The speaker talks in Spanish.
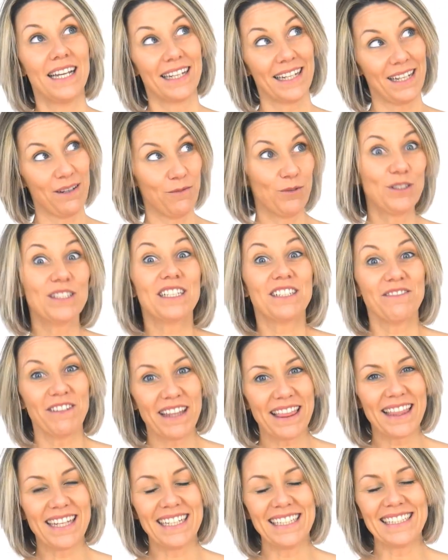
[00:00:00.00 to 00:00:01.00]
que muchas
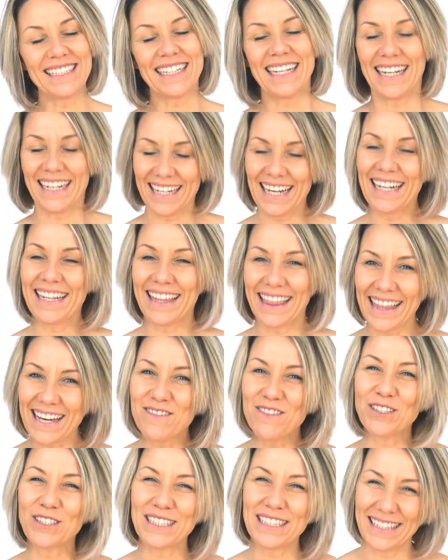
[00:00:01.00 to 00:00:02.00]
veces
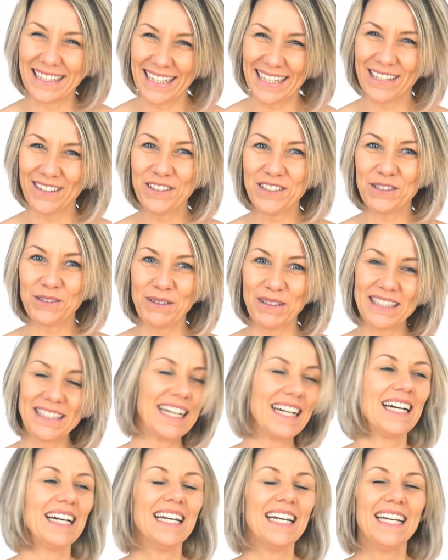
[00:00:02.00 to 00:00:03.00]
realizamos sin darnos
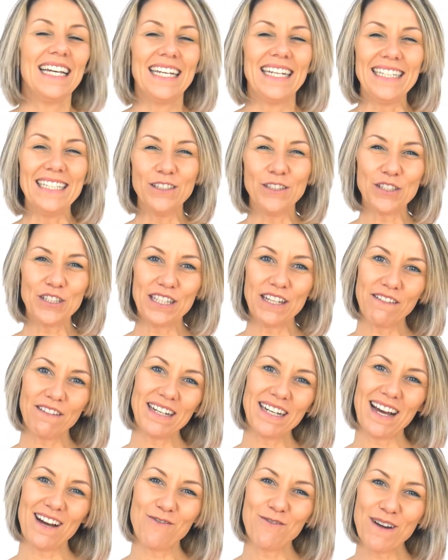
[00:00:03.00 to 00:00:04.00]
cuenta y nos
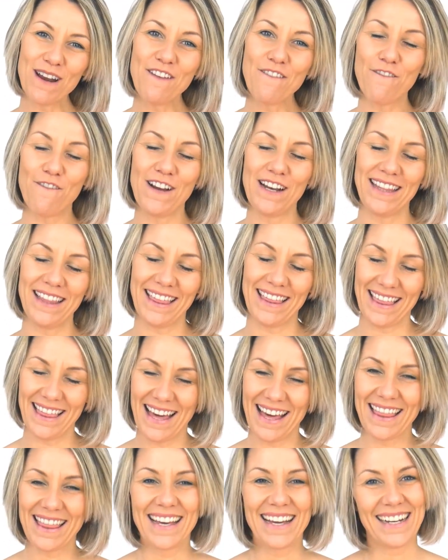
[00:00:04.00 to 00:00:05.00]
llevan a una
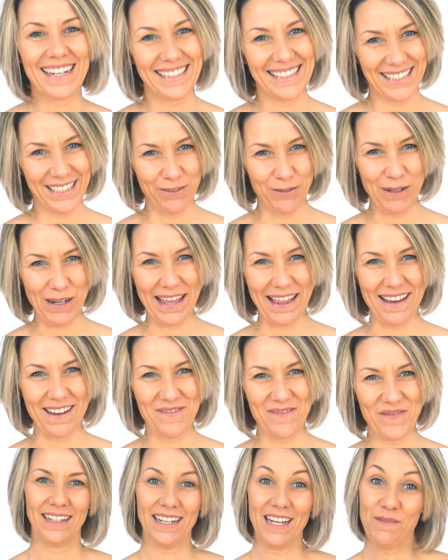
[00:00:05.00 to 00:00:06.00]
infelicidad asegurada.